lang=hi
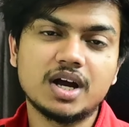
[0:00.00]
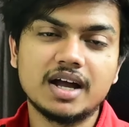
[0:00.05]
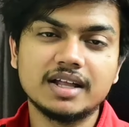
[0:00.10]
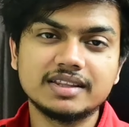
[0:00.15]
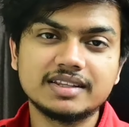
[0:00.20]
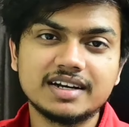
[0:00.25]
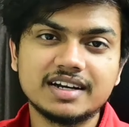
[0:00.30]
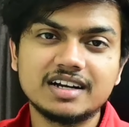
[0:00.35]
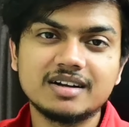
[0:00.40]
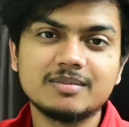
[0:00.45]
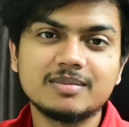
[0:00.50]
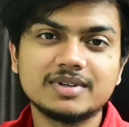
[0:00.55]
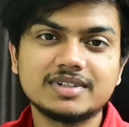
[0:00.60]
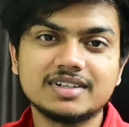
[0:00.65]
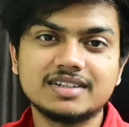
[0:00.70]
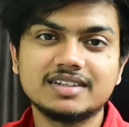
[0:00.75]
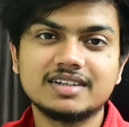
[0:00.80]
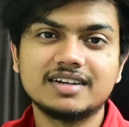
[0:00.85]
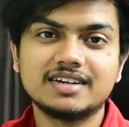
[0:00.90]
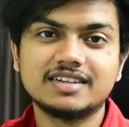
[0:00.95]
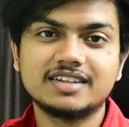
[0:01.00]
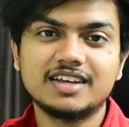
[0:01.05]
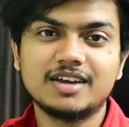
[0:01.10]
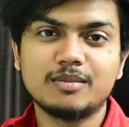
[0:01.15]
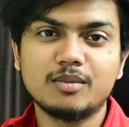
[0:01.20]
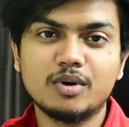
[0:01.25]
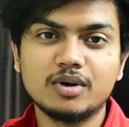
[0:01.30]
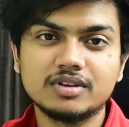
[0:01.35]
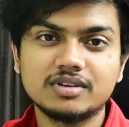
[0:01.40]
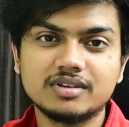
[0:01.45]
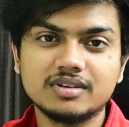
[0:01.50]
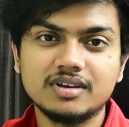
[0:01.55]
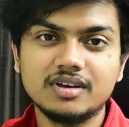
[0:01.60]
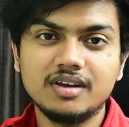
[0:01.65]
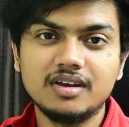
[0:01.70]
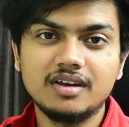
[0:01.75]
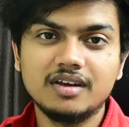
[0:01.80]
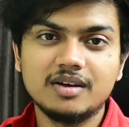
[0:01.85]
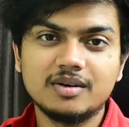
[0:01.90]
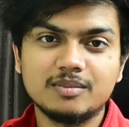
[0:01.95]
शांत रहना पसंद करते हैं बहुत
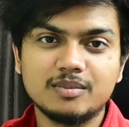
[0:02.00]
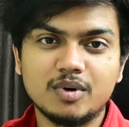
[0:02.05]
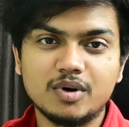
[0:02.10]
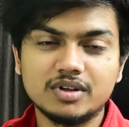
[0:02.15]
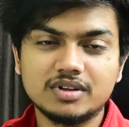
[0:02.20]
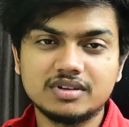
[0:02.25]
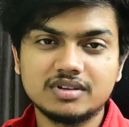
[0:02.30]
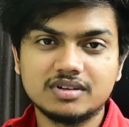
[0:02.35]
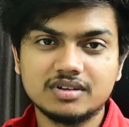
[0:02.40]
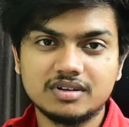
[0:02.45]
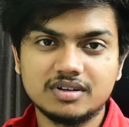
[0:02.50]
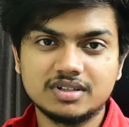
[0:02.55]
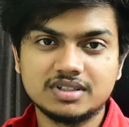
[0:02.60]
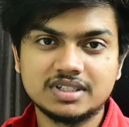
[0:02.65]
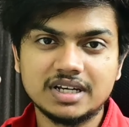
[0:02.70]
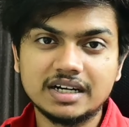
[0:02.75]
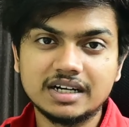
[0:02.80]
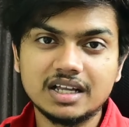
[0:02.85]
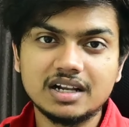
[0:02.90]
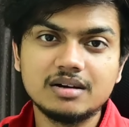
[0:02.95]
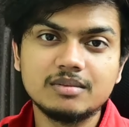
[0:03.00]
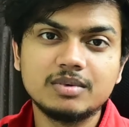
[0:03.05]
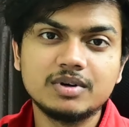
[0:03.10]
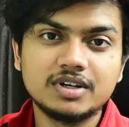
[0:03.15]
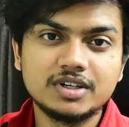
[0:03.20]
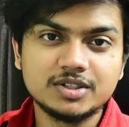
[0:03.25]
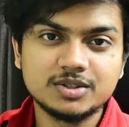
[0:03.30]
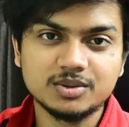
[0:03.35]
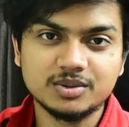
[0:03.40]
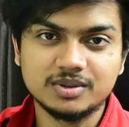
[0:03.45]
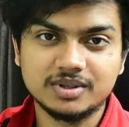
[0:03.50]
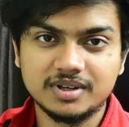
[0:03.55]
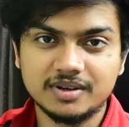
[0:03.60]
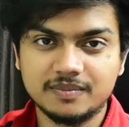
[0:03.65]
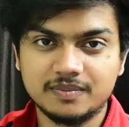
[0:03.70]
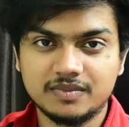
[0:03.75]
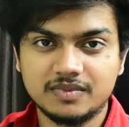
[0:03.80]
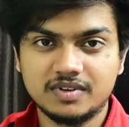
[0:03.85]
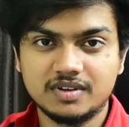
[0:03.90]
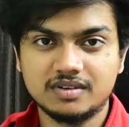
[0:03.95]
बहुत सटल बर्ड्स होते
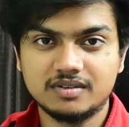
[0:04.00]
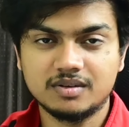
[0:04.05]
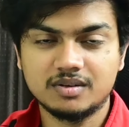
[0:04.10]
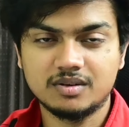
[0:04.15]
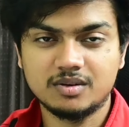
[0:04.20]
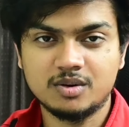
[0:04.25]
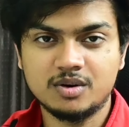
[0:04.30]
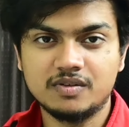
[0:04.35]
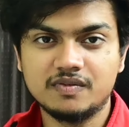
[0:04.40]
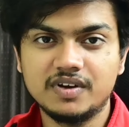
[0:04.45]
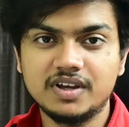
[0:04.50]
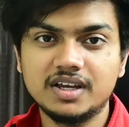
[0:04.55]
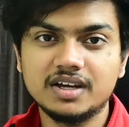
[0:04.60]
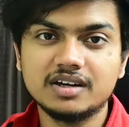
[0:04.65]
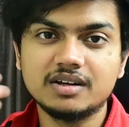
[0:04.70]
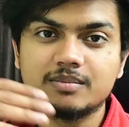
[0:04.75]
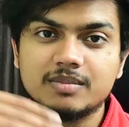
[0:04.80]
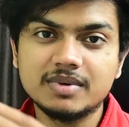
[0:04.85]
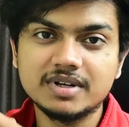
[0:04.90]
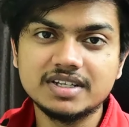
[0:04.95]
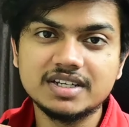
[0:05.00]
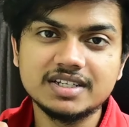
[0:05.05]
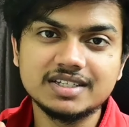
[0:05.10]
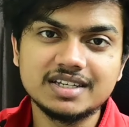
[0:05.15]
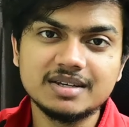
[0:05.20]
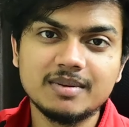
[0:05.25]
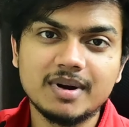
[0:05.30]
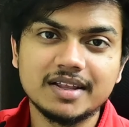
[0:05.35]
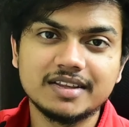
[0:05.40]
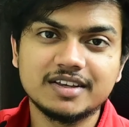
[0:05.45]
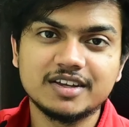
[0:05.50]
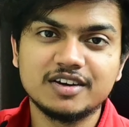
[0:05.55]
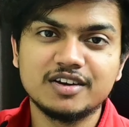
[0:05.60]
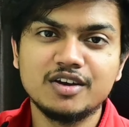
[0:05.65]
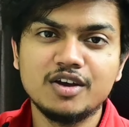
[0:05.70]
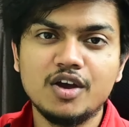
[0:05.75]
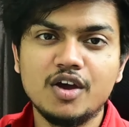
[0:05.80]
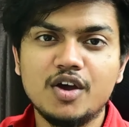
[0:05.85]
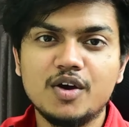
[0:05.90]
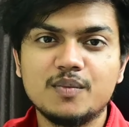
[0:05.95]
हैं और वहीं अगर बजीज़ की बात करें
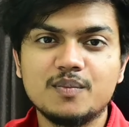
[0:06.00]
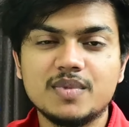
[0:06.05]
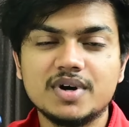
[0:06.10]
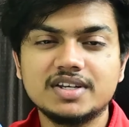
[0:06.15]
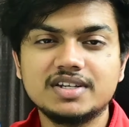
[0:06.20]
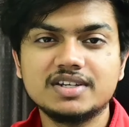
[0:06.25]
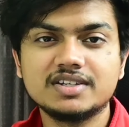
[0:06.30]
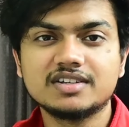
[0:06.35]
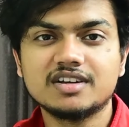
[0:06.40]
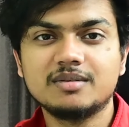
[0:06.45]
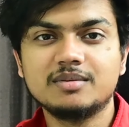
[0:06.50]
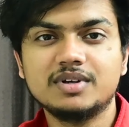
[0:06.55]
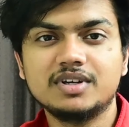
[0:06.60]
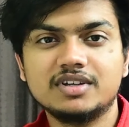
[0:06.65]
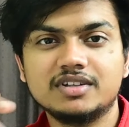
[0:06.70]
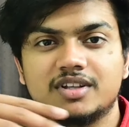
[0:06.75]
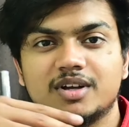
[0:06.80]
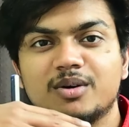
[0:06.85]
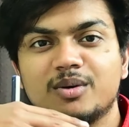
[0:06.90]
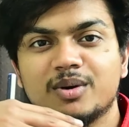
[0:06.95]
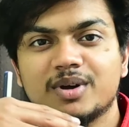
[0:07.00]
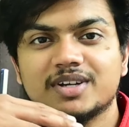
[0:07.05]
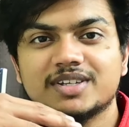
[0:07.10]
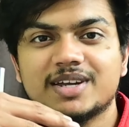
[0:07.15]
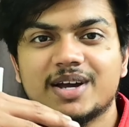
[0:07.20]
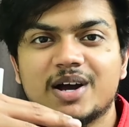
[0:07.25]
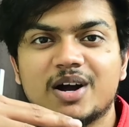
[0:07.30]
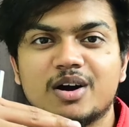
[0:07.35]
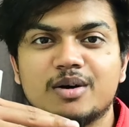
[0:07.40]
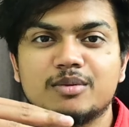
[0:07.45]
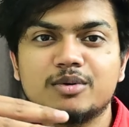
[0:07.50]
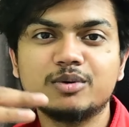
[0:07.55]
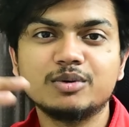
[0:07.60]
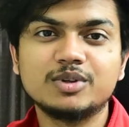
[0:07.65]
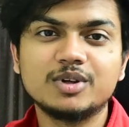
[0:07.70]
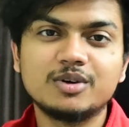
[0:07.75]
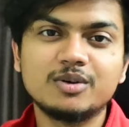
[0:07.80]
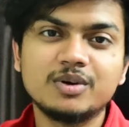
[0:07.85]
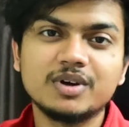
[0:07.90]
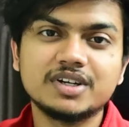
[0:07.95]
बजीज़ कभी इधर उड़ के जाएगा कभी
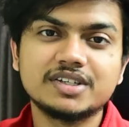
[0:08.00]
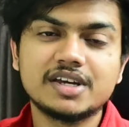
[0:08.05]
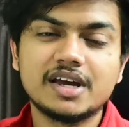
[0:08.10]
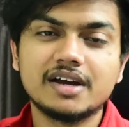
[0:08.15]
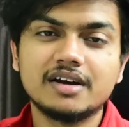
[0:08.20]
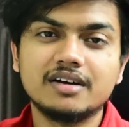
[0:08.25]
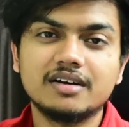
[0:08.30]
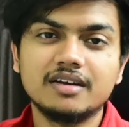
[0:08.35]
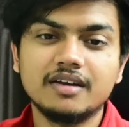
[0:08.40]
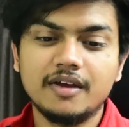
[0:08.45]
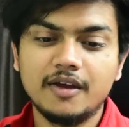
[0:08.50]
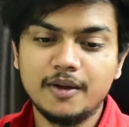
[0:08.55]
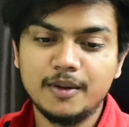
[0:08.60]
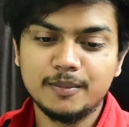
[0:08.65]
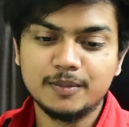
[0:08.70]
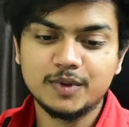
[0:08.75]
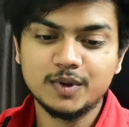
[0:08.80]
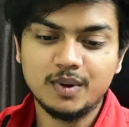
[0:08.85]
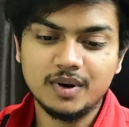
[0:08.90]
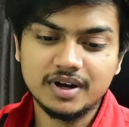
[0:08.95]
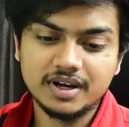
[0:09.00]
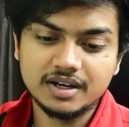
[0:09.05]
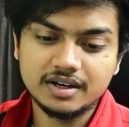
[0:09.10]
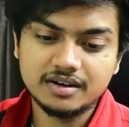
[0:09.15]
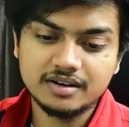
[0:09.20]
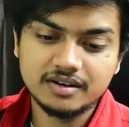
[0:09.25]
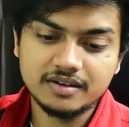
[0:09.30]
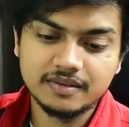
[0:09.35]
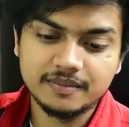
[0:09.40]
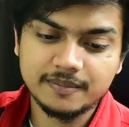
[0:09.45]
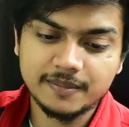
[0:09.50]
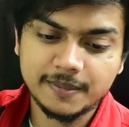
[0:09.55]
उधर उड़ के जाएगा तो अगर